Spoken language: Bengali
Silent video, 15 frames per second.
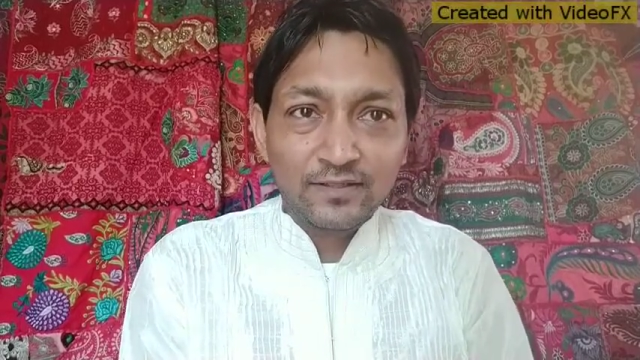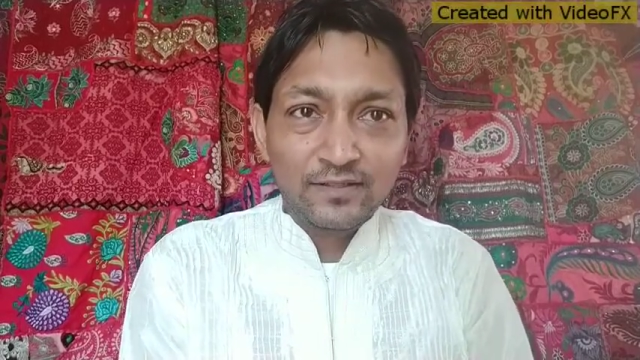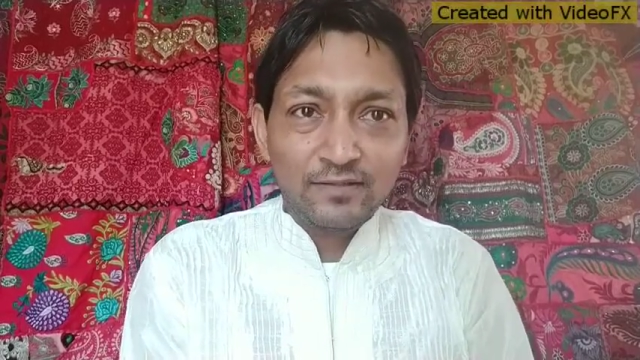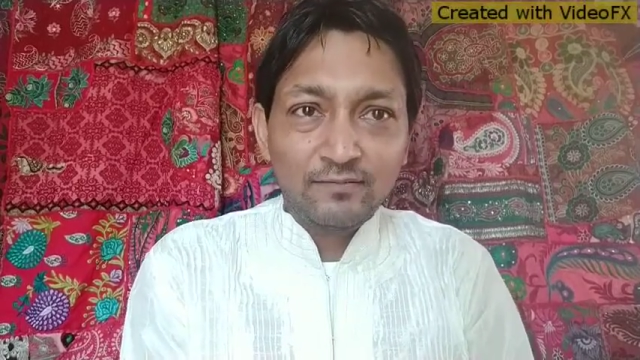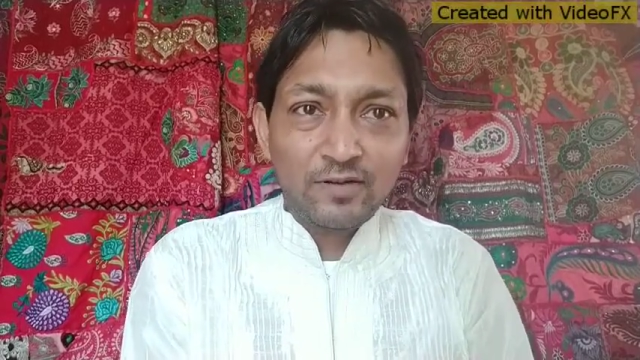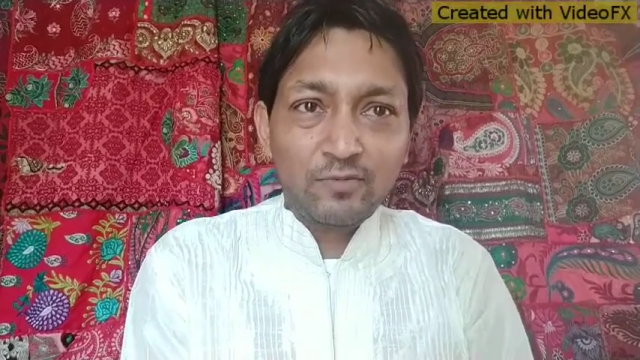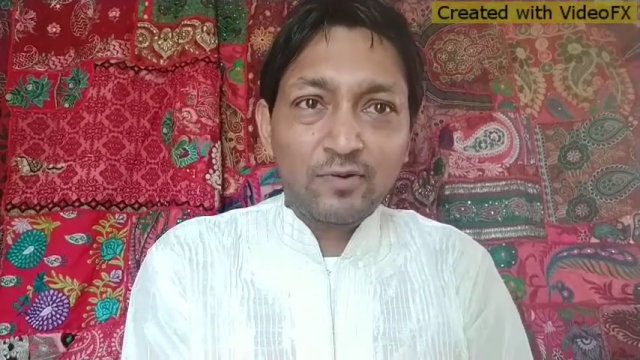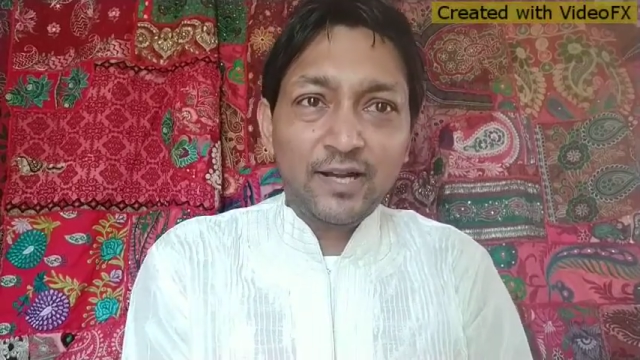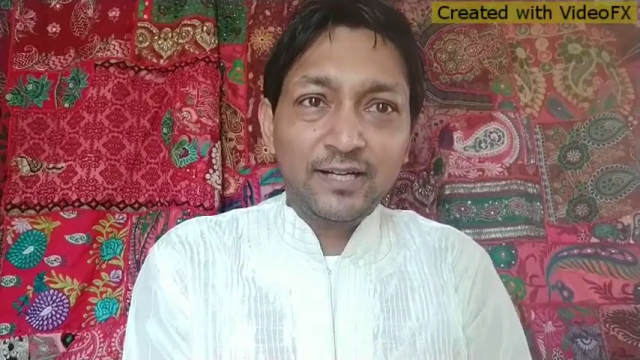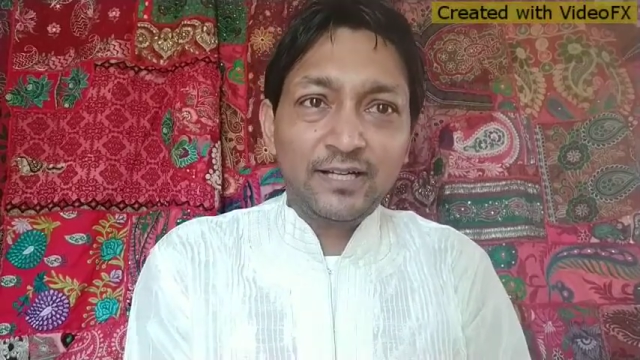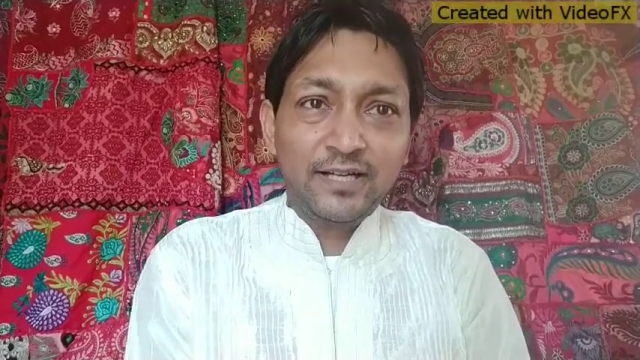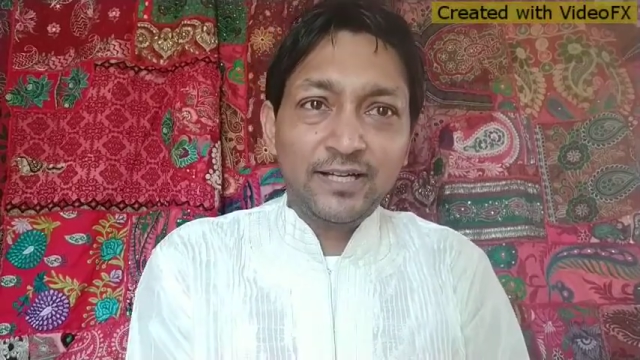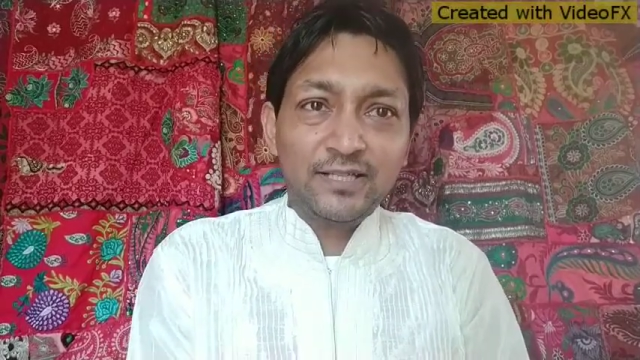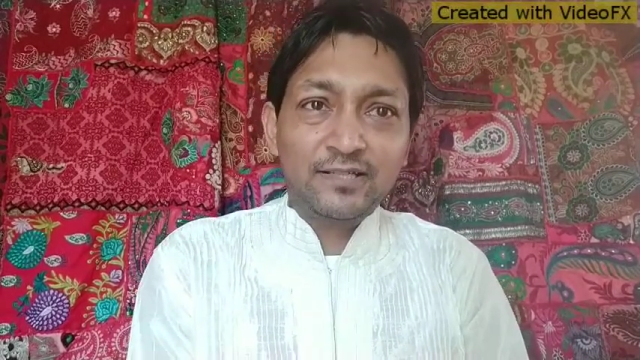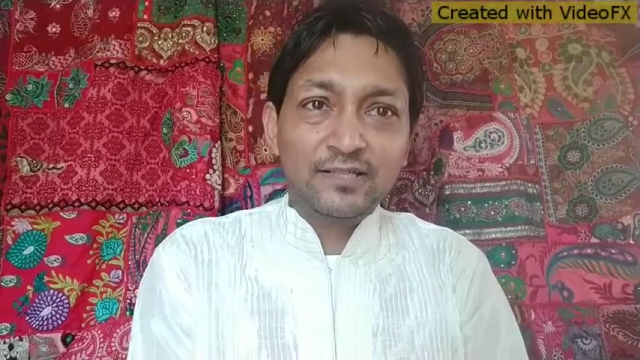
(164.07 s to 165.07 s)
ভগবান
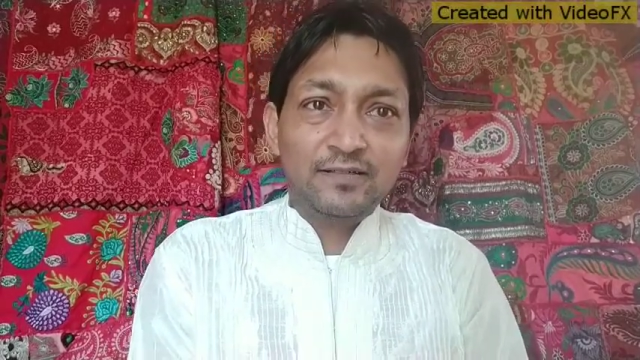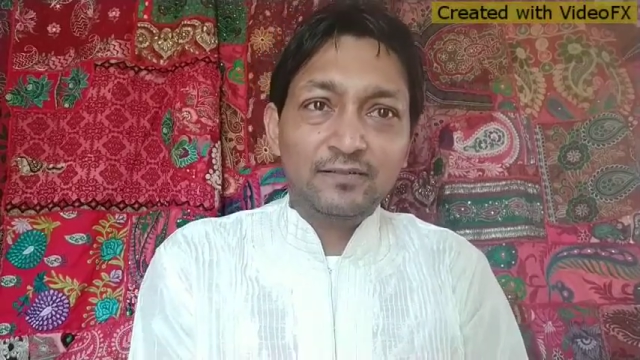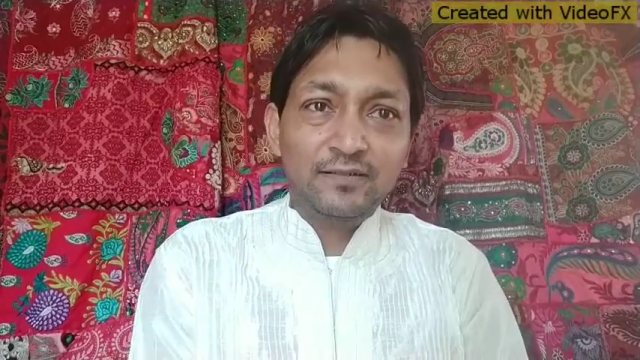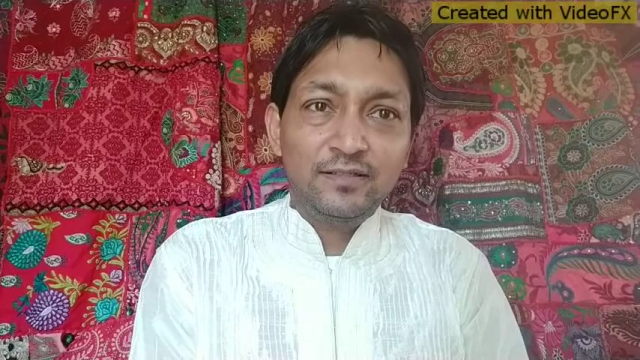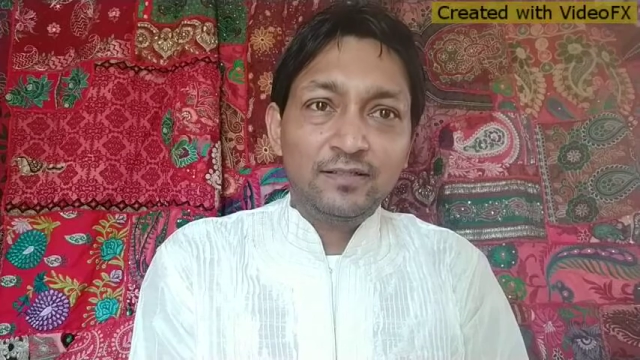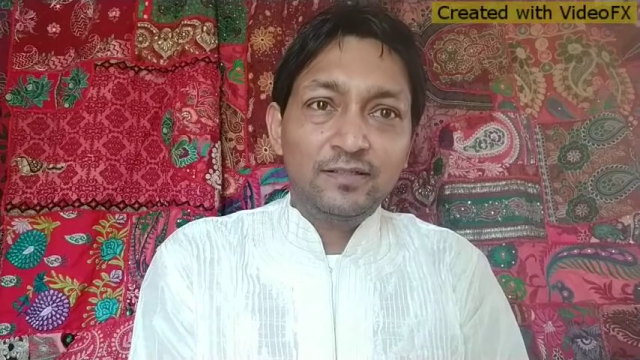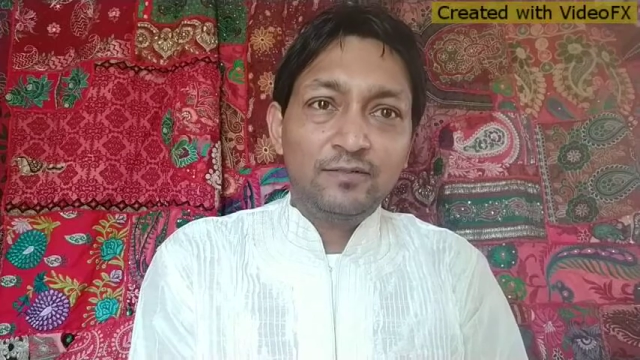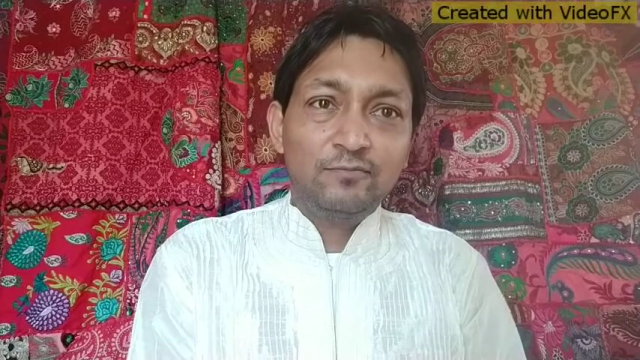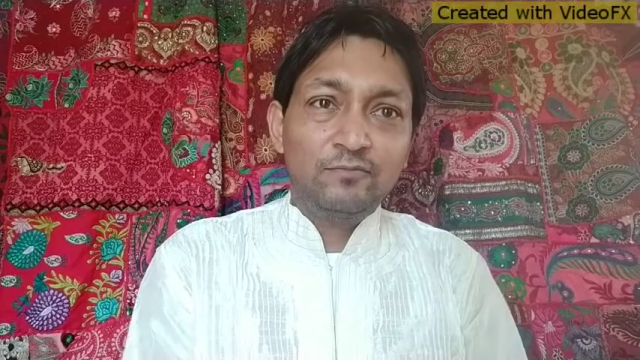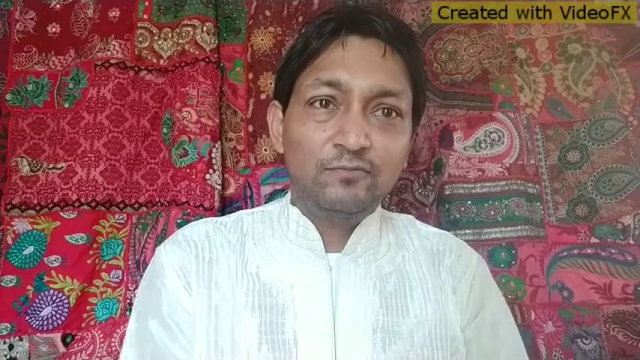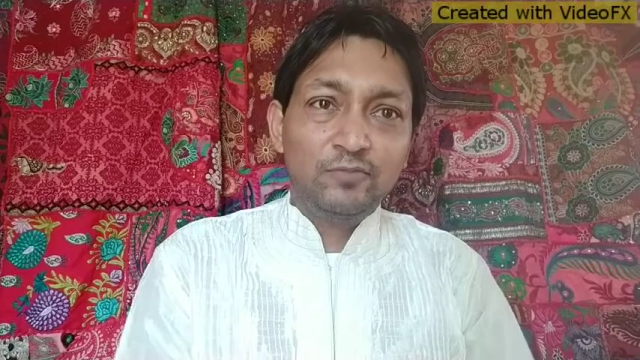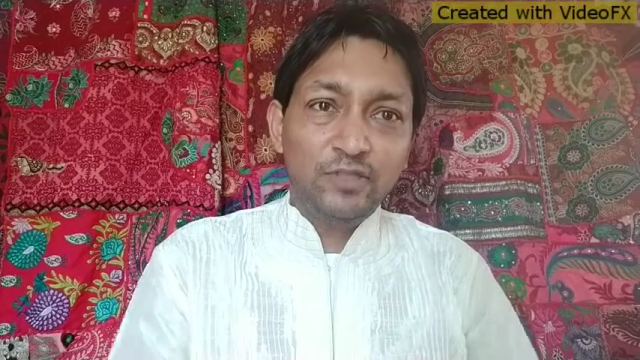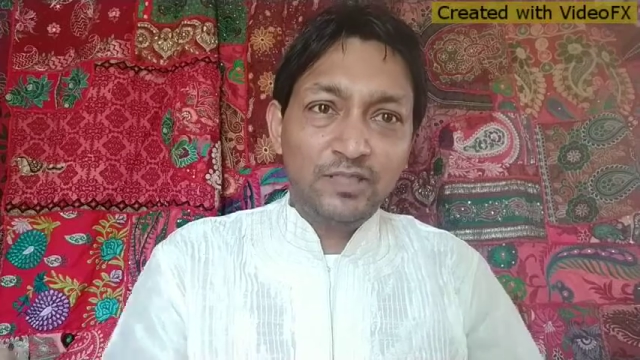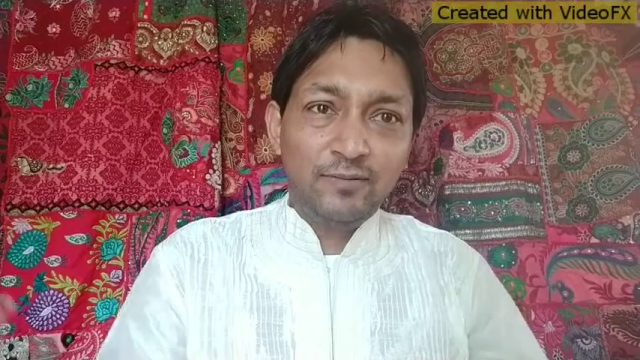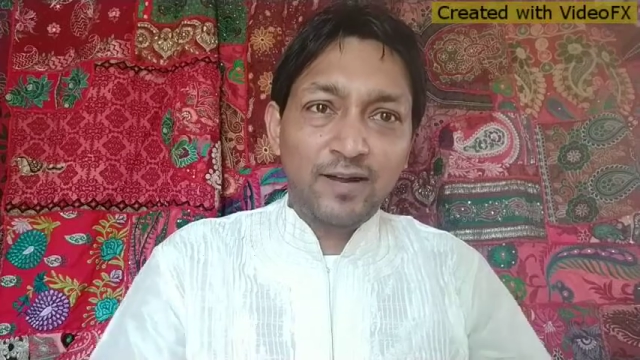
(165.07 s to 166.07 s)
গণেশ
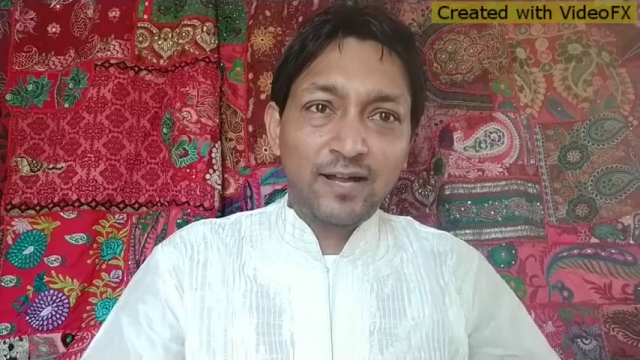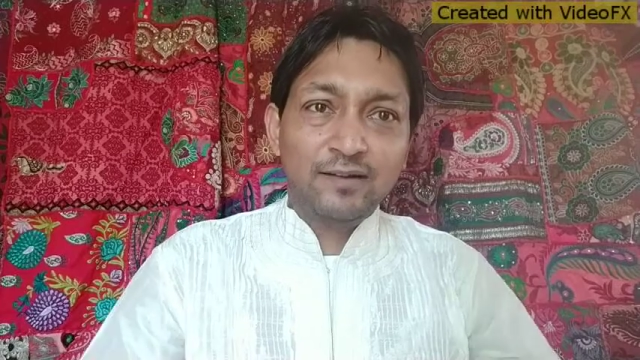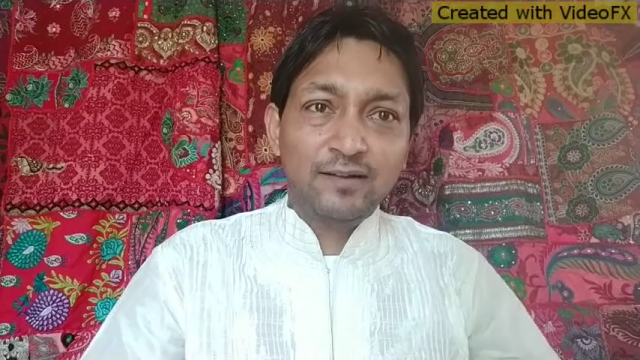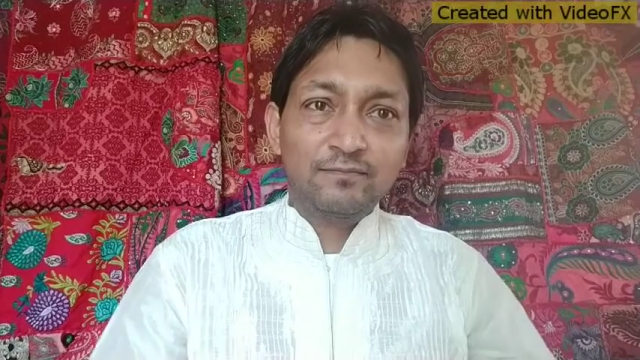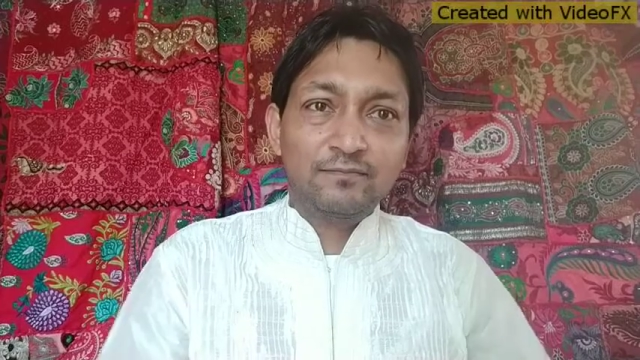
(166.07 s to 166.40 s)
বুদ্ধিমান